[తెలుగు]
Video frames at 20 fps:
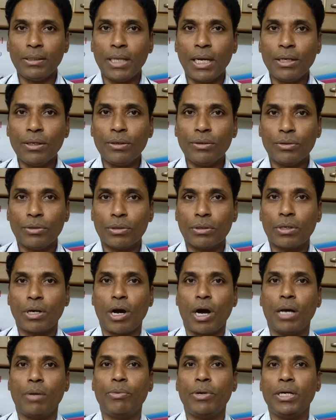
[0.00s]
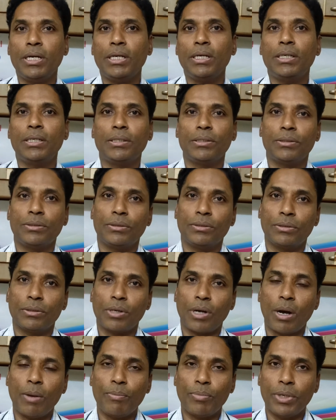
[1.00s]
దాంట్లో కార్బోహైడ్రేట్
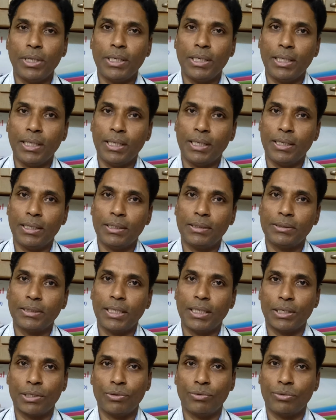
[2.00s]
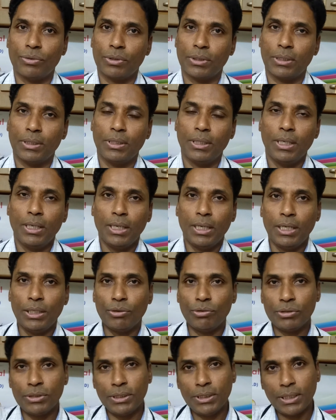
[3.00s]
కాంపోనెంటే చాలా ఎక్కువ ఉంటుంది
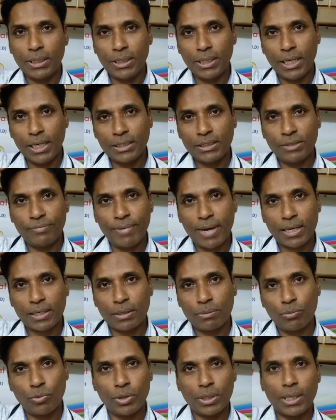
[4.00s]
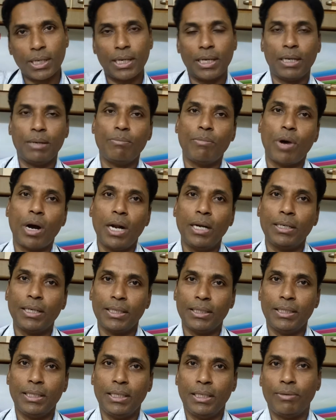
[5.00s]
ఎందుకోసంటే టేస్ట్ ఫ్యాక్టర్ మూలంగా మాల్ట్
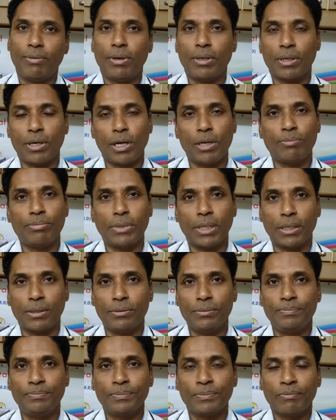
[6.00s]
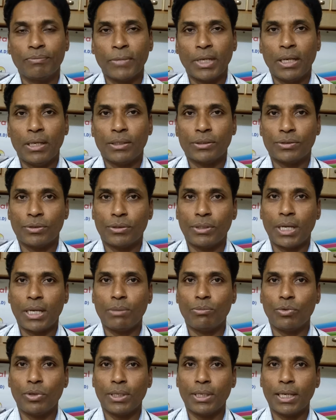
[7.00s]
అది వాళ్ళు కలుపుతారు సో దాని
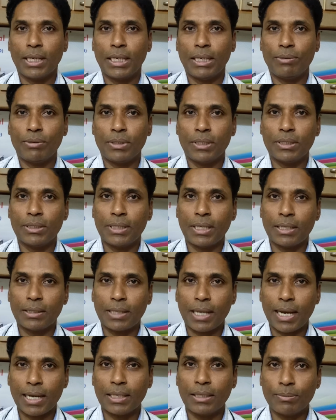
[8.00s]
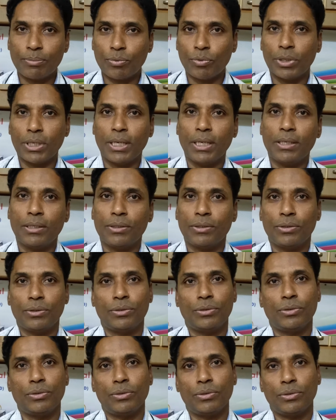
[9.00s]
మూలంగా ఏమైనా తాగిన ప్రోటీన్
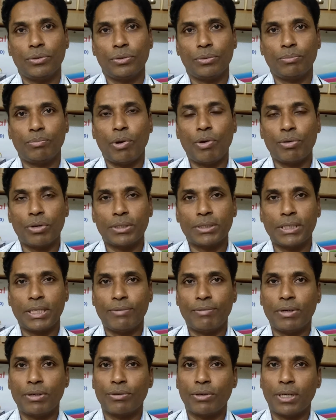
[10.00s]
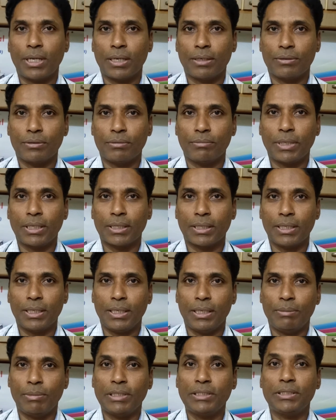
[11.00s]
పౌడర్స్ ఏమైనా కూడాను మనకి
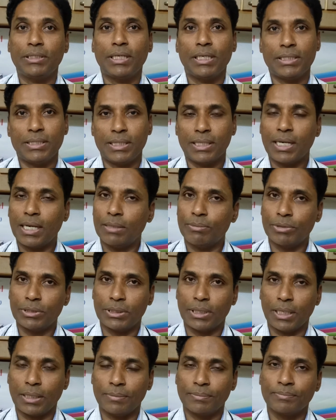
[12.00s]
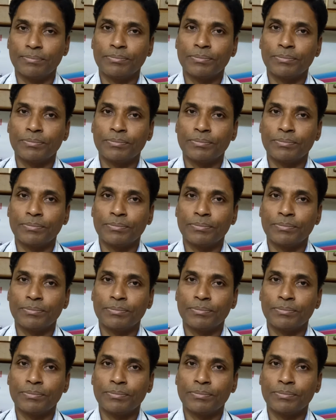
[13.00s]
మంచి టేస్ట్గా అనిపిస్తాయి